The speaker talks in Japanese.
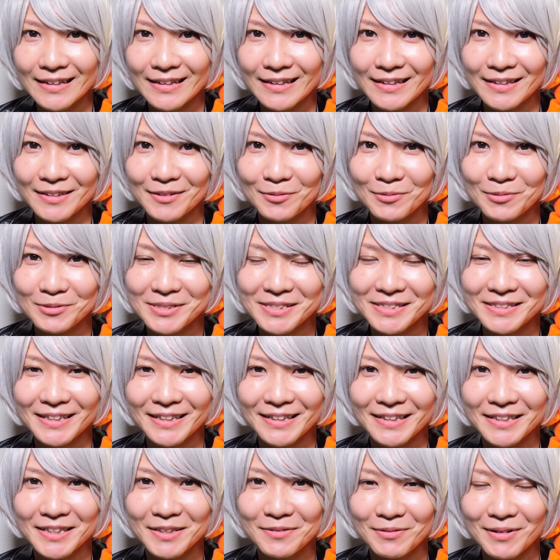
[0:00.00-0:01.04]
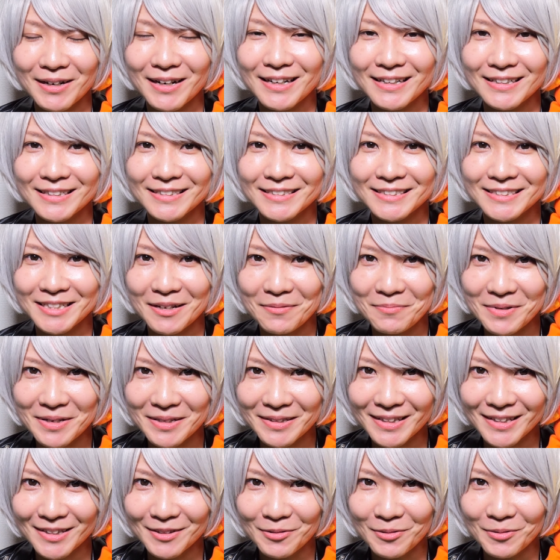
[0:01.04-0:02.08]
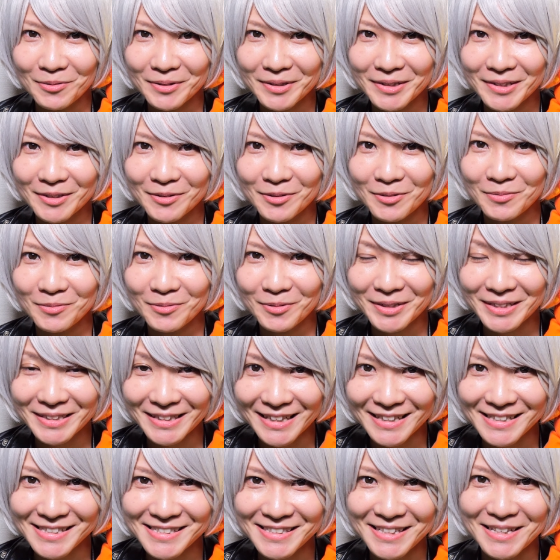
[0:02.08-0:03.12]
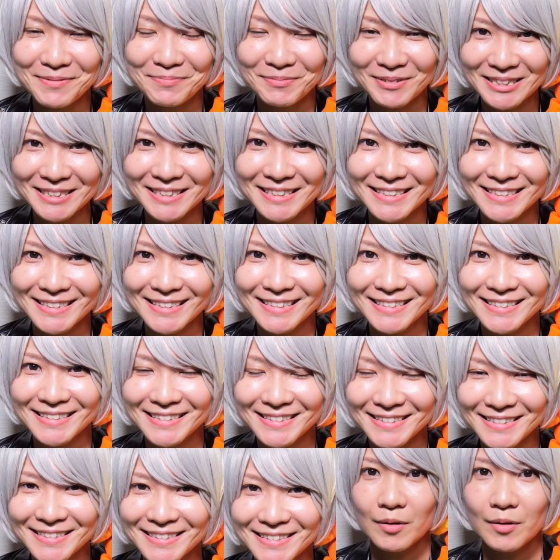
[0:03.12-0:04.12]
えー、と個人的にはスタメンでの起用を期待しています。